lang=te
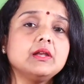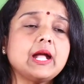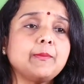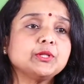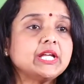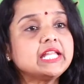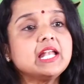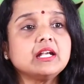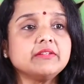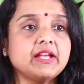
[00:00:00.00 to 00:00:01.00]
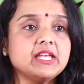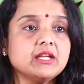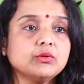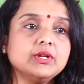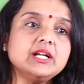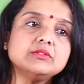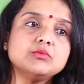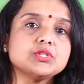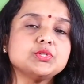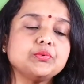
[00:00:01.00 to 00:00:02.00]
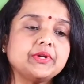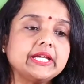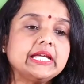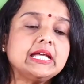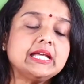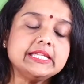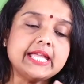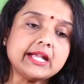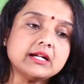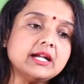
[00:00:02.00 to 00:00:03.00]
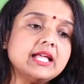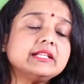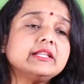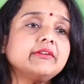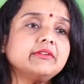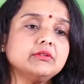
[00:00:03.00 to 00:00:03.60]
లేకపోతే ఇలాంటివన్నీ కూడా వస్తూ ఉంటాయి ఎక్కడైతే